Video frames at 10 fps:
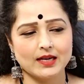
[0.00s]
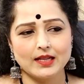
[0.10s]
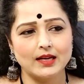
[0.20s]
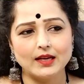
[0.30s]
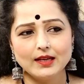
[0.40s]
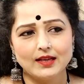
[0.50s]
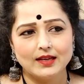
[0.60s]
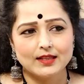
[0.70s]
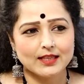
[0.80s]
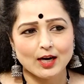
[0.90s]
ఎక్కడైనా
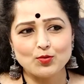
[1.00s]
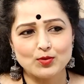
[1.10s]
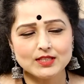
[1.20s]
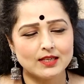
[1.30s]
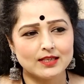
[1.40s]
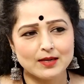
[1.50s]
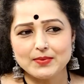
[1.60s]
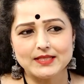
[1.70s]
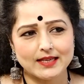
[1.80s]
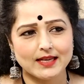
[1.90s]
తాటు ముంజలు
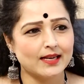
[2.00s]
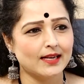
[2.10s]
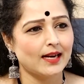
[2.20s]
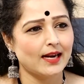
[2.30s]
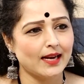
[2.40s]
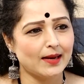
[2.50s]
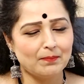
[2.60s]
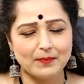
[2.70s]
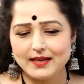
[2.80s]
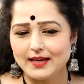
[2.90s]
కనిపిస్తే కనుక
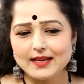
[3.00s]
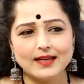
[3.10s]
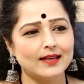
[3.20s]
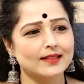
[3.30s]
ఇమ్మీడియట్ గా